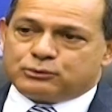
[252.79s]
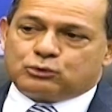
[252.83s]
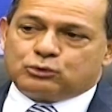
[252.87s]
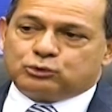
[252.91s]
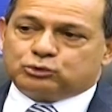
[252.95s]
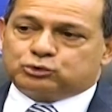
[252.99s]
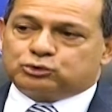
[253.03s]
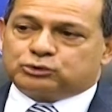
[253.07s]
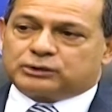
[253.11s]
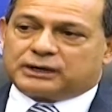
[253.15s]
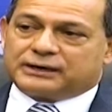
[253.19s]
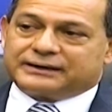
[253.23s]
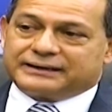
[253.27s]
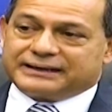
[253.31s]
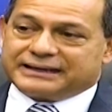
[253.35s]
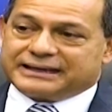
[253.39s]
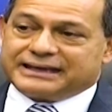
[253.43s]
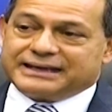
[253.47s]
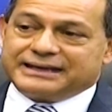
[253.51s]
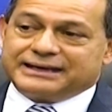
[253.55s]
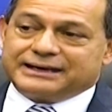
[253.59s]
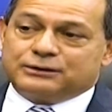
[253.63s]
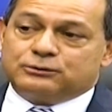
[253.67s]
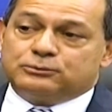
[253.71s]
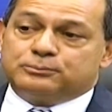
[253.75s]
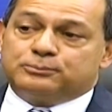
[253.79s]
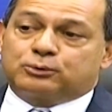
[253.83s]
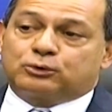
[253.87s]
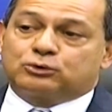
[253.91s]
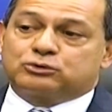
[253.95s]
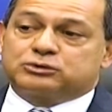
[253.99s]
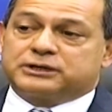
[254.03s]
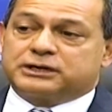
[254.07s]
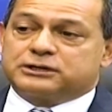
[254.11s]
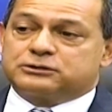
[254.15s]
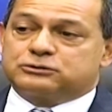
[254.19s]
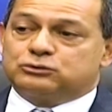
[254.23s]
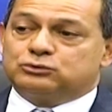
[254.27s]
cultural requiere un
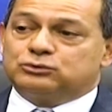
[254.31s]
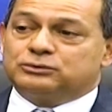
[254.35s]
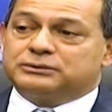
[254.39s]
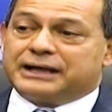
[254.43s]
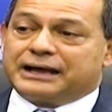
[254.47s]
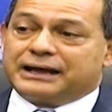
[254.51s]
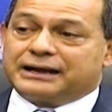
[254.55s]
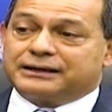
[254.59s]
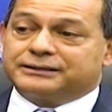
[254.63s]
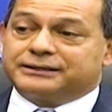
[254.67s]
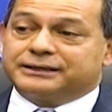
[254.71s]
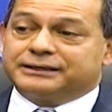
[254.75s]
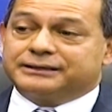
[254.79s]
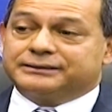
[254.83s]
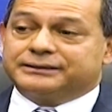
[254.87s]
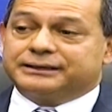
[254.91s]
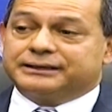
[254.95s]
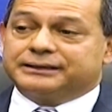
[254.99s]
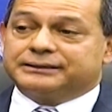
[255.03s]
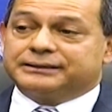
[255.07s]
proceso un lar de,